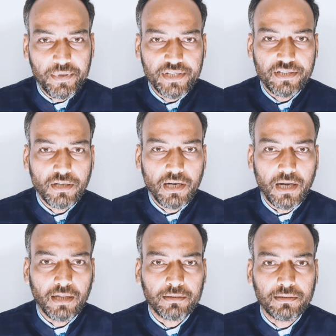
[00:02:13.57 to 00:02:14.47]
फिजिकल
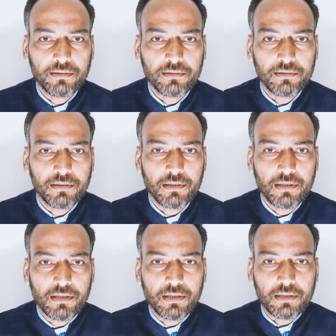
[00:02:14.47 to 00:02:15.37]
हेल्थ
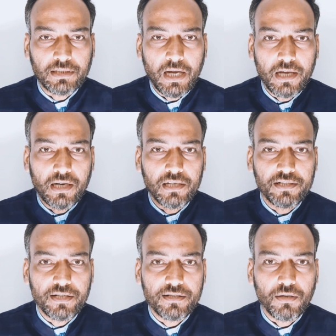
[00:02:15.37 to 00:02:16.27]
का
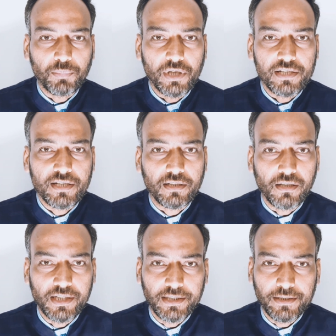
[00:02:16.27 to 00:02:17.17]
एनालिसिस हम कैसे
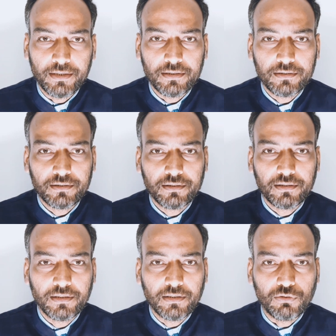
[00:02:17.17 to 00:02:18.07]
करेंगे
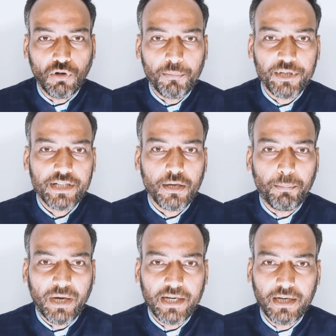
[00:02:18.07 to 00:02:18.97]
तो हमने यह
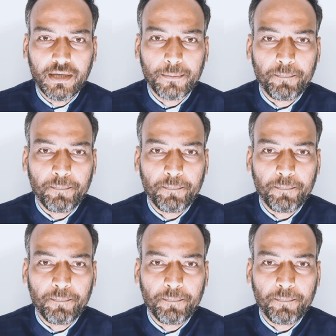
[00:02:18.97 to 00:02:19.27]
पाया